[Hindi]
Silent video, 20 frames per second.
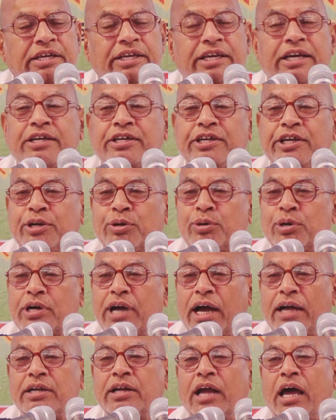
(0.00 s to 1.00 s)
एक गिरोह
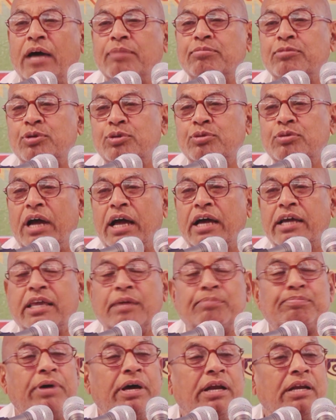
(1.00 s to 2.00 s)
का नाम हुआ
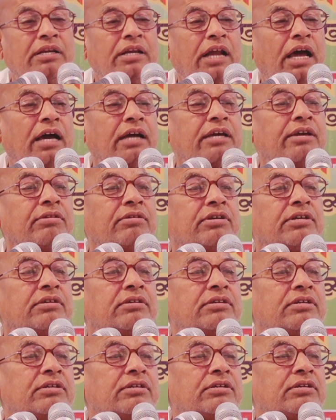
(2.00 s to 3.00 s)
कि फलना
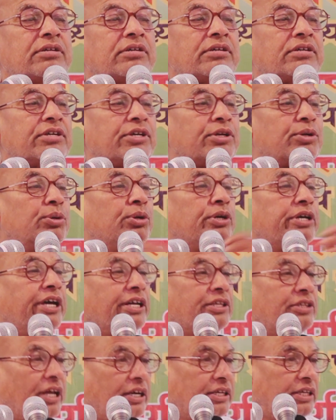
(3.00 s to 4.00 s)
गिरोह
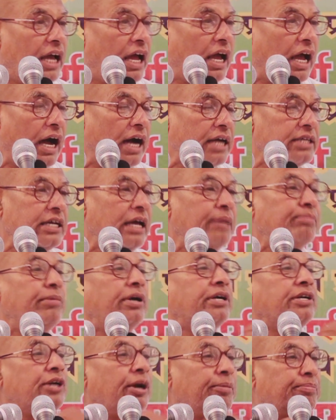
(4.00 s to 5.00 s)
कीर्तनियाँ आ जाए
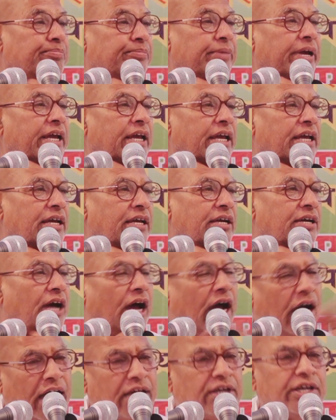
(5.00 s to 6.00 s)
मंडप में
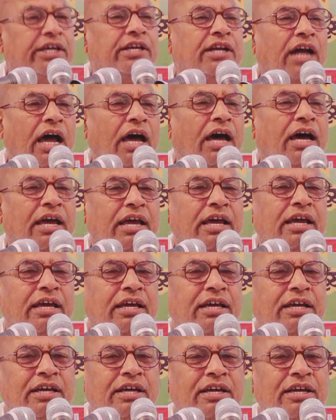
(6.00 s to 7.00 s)
आ नहीं रहा है
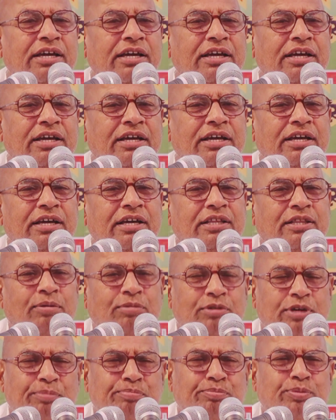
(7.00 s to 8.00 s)
तो
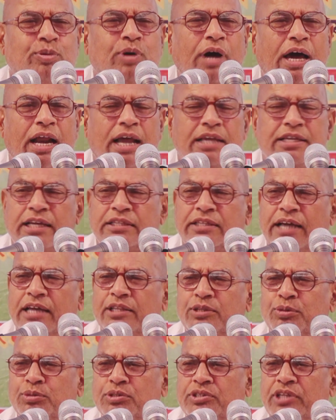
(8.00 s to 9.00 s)
कि पुकारा जाता है
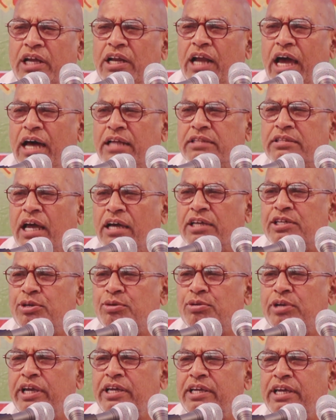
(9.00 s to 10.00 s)
तो दल आता
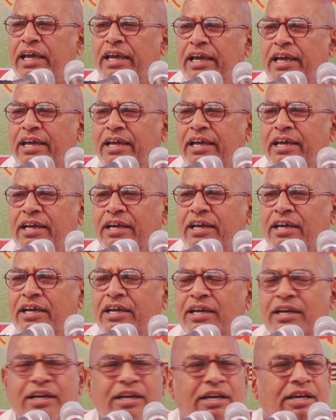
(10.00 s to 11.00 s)
क्यों नहीं है
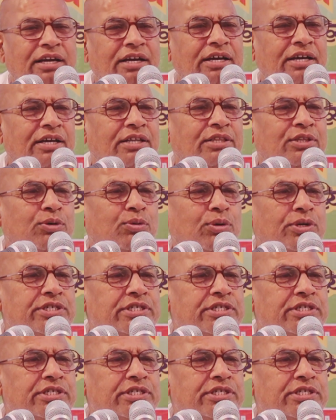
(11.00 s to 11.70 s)
तो कोई